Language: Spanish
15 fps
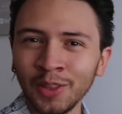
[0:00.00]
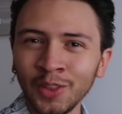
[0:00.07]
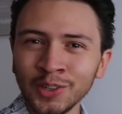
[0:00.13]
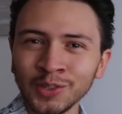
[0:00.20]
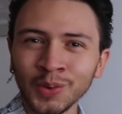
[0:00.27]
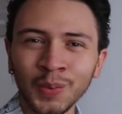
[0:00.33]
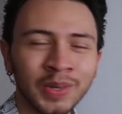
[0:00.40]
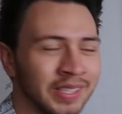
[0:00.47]
viendo
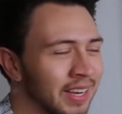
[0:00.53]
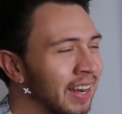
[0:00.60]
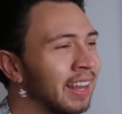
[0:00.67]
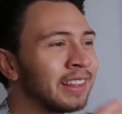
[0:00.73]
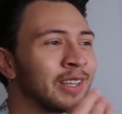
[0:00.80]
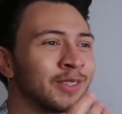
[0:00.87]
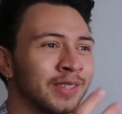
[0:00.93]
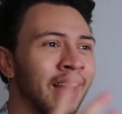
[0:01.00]
en su
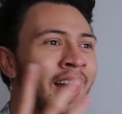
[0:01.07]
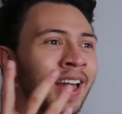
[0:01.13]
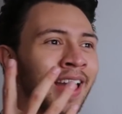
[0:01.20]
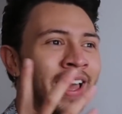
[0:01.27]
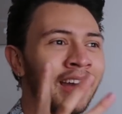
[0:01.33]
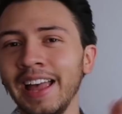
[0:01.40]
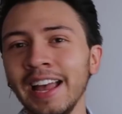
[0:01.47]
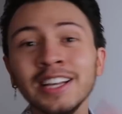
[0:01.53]
bicicleta, o sea,
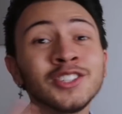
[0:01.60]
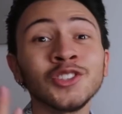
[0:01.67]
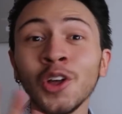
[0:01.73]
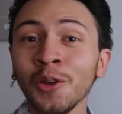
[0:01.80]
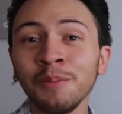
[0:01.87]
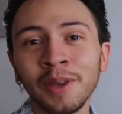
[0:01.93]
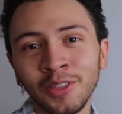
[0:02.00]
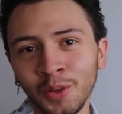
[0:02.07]

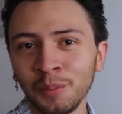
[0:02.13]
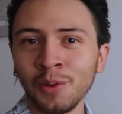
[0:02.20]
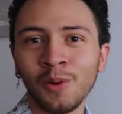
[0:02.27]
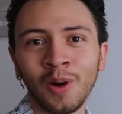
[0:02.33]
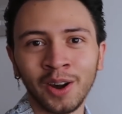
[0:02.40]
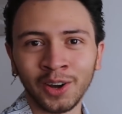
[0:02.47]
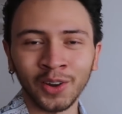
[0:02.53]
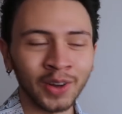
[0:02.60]
estoy viendo mi
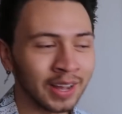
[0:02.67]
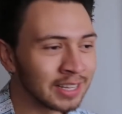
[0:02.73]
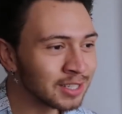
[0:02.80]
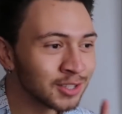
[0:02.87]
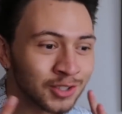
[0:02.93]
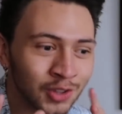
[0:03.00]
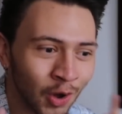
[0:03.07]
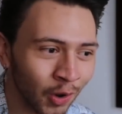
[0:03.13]
barrio,
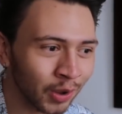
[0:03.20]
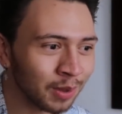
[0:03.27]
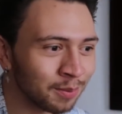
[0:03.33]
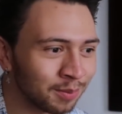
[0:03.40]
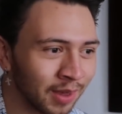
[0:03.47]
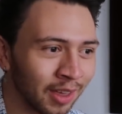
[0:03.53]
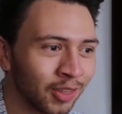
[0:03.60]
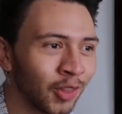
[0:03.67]

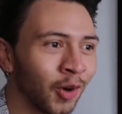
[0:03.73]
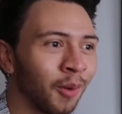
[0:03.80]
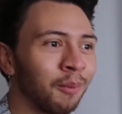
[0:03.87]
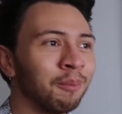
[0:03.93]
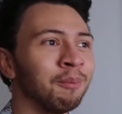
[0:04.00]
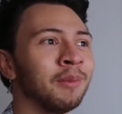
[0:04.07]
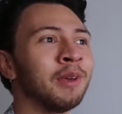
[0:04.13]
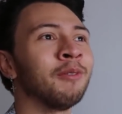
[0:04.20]
estoy viendo
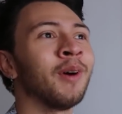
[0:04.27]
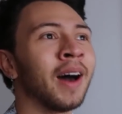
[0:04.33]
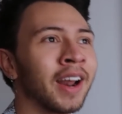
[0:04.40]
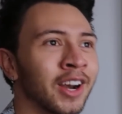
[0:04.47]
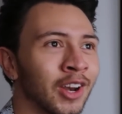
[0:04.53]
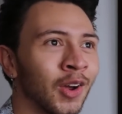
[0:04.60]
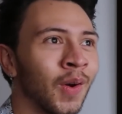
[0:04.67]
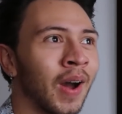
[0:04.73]
mi
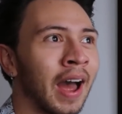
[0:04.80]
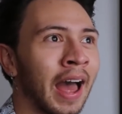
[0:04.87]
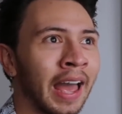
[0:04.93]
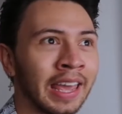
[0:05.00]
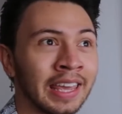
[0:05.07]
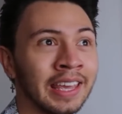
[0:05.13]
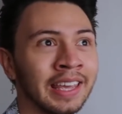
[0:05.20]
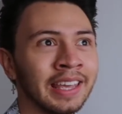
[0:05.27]
barrio
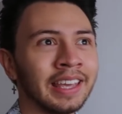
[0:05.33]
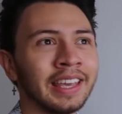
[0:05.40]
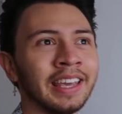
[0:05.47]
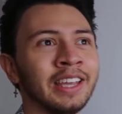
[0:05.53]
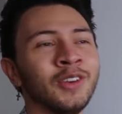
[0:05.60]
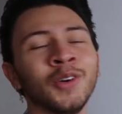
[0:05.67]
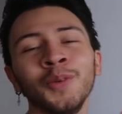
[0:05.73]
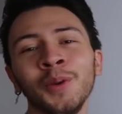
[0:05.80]
ahí
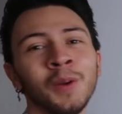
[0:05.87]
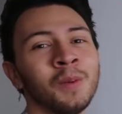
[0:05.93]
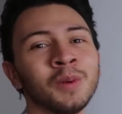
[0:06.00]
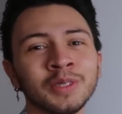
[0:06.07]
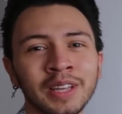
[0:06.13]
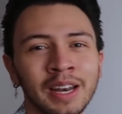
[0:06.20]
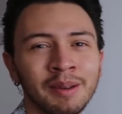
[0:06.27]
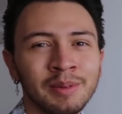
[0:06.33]
y no
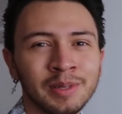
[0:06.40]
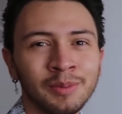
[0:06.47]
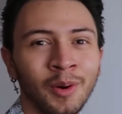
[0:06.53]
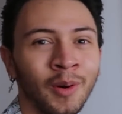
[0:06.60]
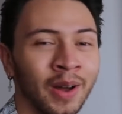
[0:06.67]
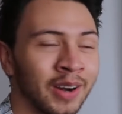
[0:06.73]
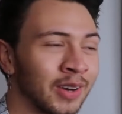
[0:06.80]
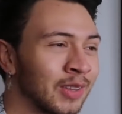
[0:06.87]
vivimos en el
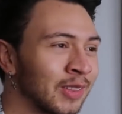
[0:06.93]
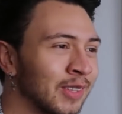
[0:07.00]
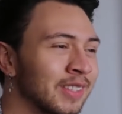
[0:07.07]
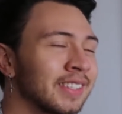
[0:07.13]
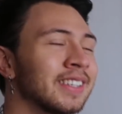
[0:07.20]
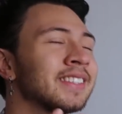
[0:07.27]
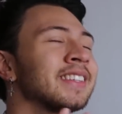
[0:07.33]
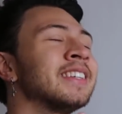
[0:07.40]
mismo barrio,
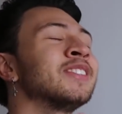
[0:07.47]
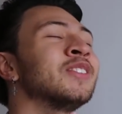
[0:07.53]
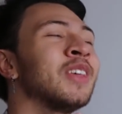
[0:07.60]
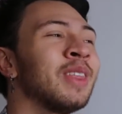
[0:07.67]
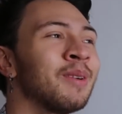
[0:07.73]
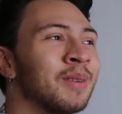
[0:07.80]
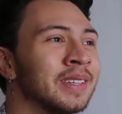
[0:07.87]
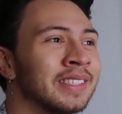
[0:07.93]
entonces
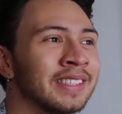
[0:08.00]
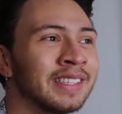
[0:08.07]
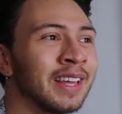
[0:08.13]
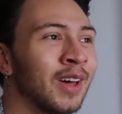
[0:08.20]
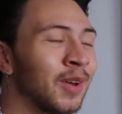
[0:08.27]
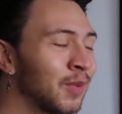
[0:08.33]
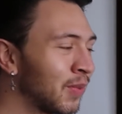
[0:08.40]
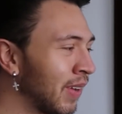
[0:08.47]
estoy
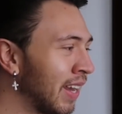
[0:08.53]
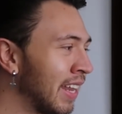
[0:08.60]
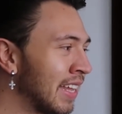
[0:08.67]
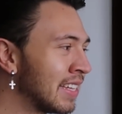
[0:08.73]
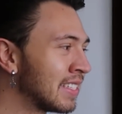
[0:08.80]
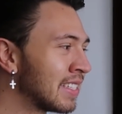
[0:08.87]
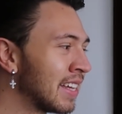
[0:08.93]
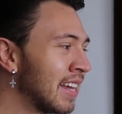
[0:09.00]
demasiado
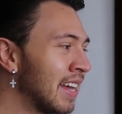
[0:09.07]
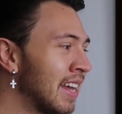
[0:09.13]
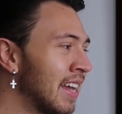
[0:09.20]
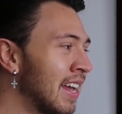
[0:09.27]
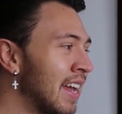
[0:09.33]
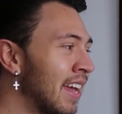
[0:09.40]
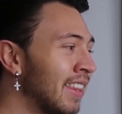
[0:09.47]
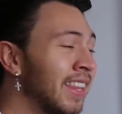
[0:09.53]
feliz
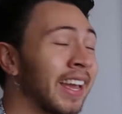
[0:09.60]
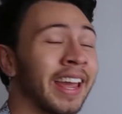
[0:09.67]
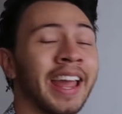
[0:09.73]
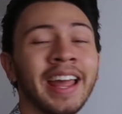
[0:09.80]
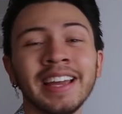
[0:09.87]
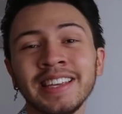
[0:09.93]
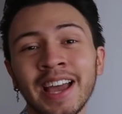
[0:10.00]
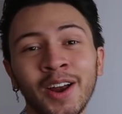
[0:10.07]
de
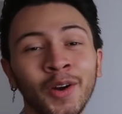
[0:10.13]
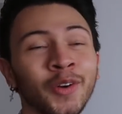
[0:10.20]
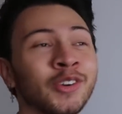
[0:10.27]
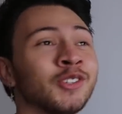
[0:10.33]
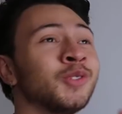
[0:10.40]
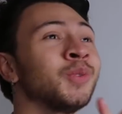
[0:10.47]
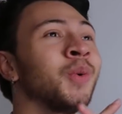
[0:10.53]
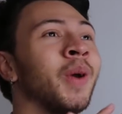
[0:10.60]
que ella con
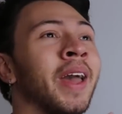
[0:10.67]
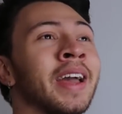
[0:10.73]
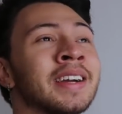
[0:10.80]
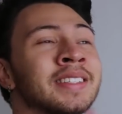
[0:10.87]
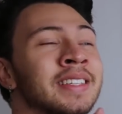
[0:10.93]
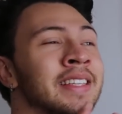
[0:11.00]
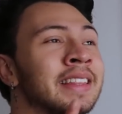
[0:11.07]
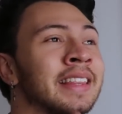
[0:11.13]
su
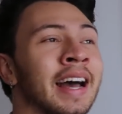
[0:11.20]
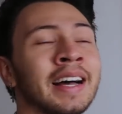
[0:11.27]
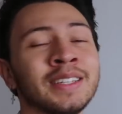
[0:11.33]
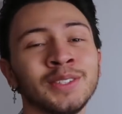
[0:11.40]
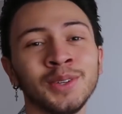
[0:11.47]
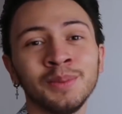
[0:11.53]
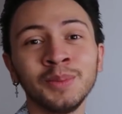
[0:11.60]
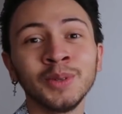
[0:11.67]

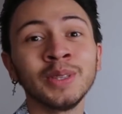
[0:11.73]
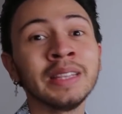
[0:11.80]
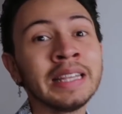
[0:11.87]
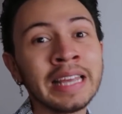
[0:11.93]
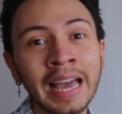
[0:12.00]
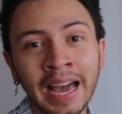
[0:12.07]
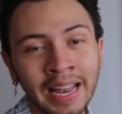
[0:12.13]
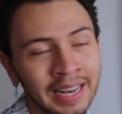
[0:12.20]
exitazo
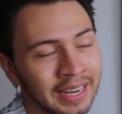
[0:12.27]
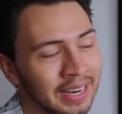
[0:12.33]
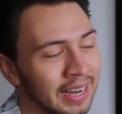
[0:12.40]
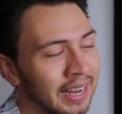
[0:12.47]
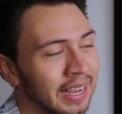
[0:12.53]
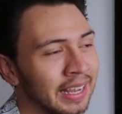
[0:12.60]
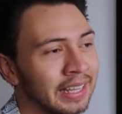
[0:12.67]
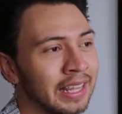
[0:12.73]
mundial,
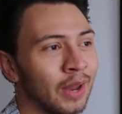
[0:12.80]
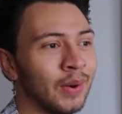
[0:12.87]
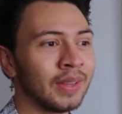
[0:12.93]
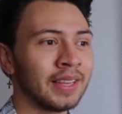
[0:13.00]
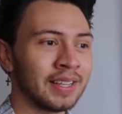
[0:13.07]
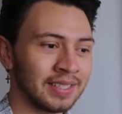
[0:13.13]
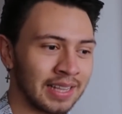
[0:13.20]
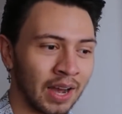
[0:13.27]
que
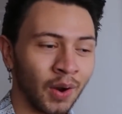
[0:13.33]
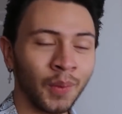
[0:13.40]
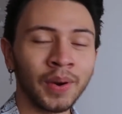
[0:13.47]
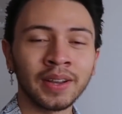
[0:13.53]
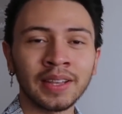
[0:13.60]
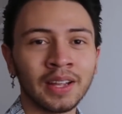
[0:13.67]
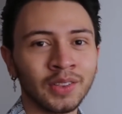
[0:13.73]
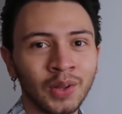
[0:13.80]
ahorita está
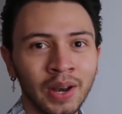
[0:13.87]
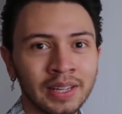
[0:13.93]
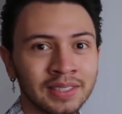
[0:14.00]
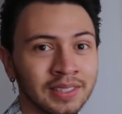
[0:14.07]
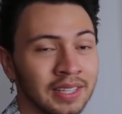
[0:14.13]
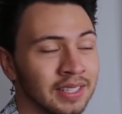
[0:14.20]
gobernando las